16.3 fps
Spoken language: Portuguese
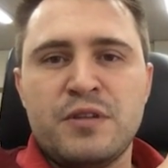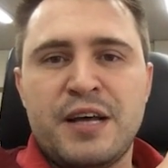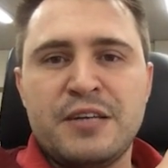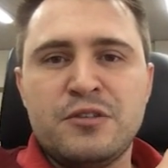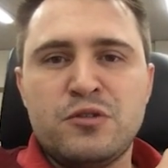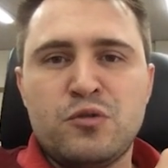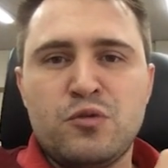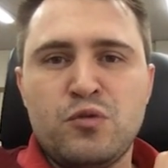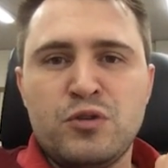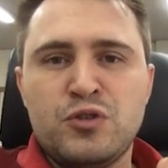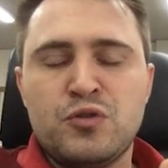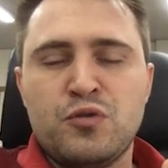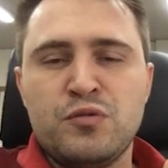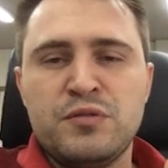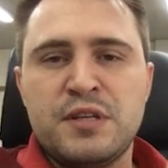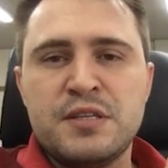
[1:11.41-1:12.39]
nas estruturas de
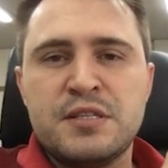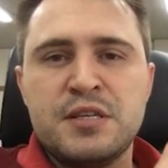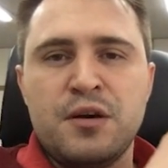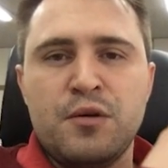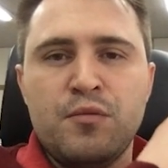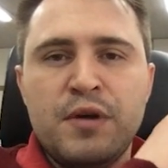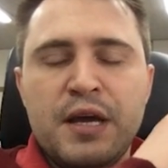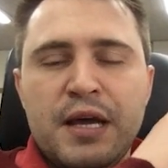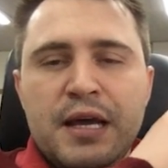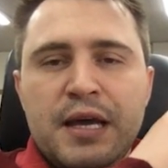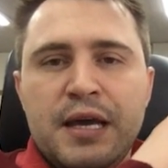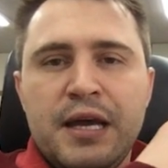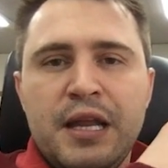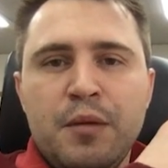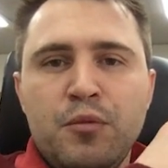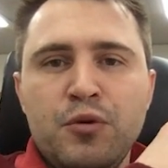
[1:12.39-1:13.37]
contenção
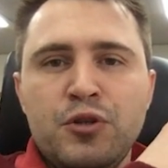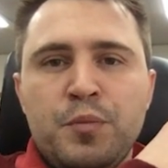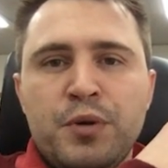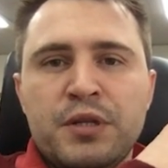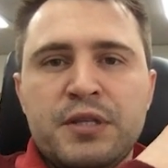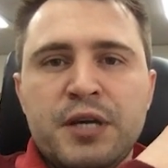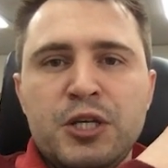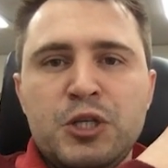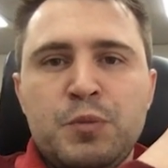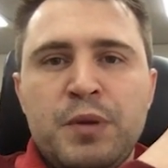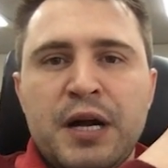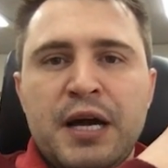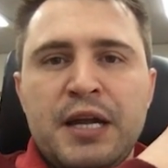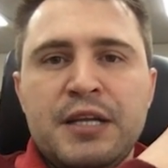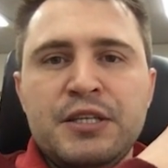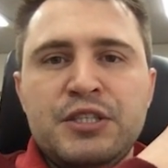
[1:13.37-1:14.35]
ele é muito importante para
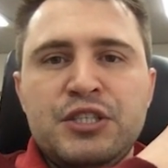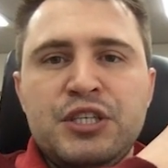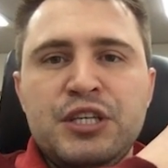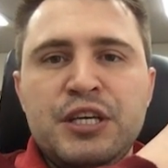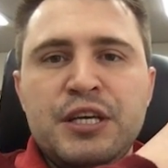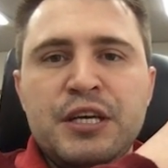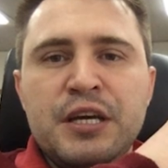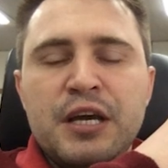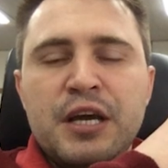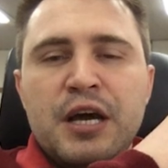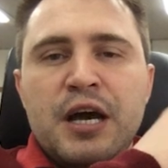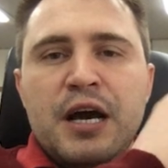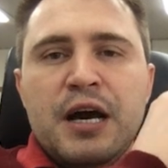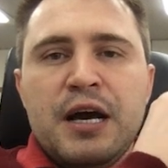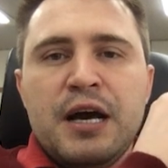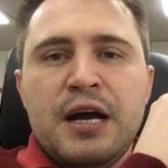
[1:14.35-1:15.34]
garantir
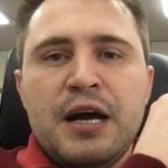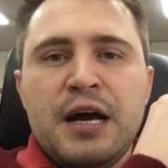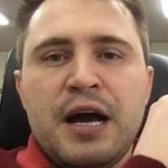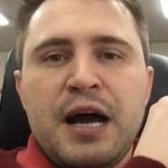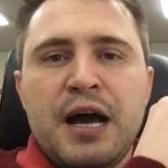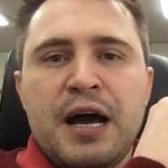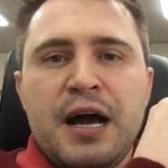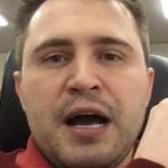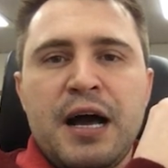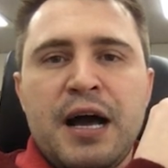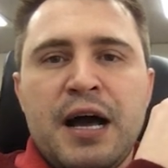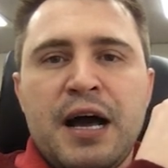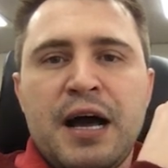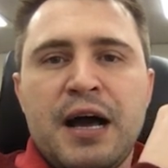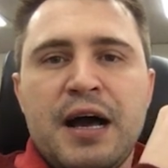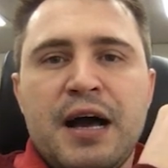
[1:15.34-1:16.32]
a, a,
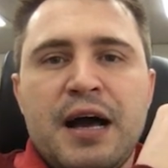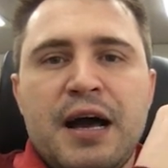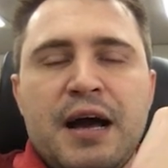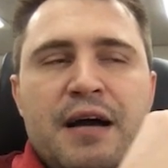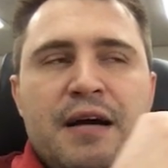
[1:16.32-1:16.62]
a,